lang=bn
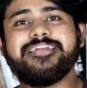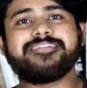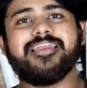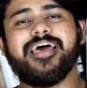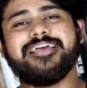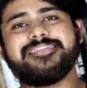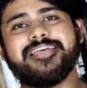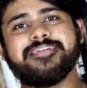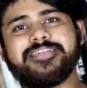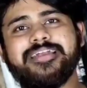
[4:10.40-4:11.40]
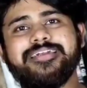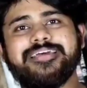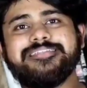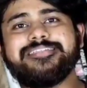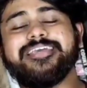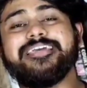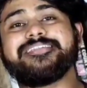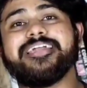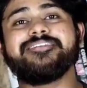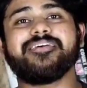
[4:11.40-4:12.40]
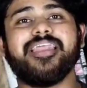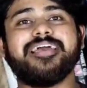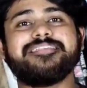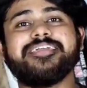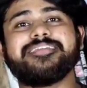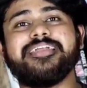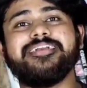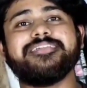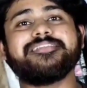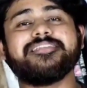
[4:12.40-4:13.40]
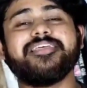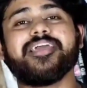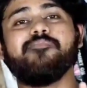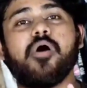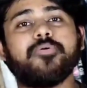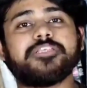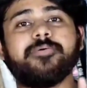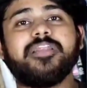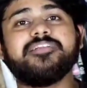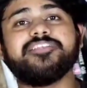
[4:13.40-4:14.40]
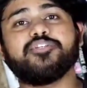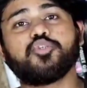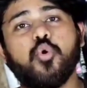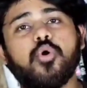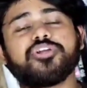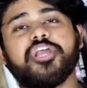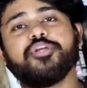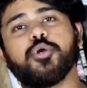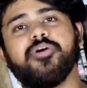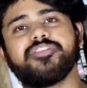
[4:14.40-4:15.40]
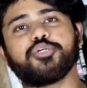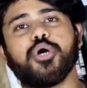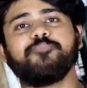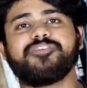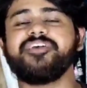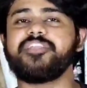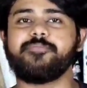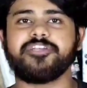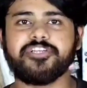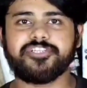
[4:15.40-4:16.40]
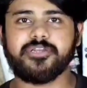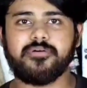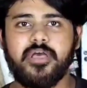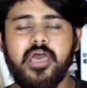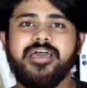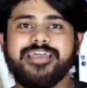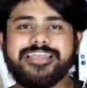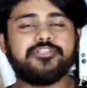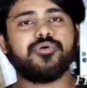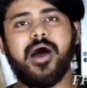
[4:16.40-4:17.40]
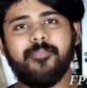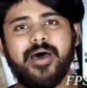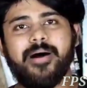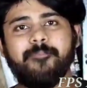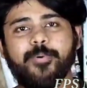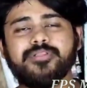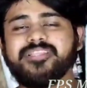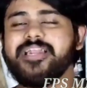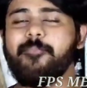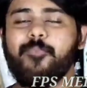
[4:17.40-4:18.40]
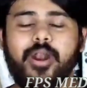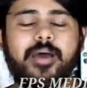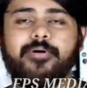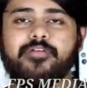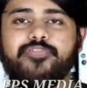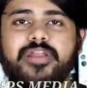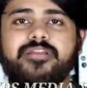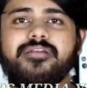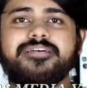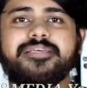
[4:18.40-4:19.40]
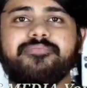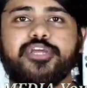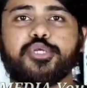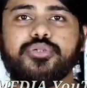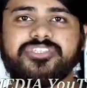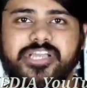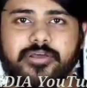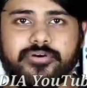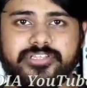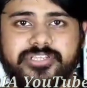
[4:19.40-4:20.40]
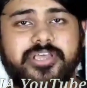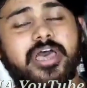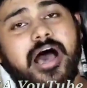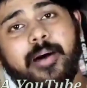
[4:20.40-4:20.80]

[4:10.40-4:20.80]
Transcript: সেন্ট্রালাইজিং টেন্ডেন্সি এই সেন্ট্রালাইজিং টেন্ডেন্সির দিকে মমতা ব্যানার্জির ঝোঁক সেই সময়তে সবচাইতে বেশি ছিল কিন্তু আমরা বামপন্থীরা বরাবর ফেডারালিজম নিয়ে সোচ্চার হয়েছি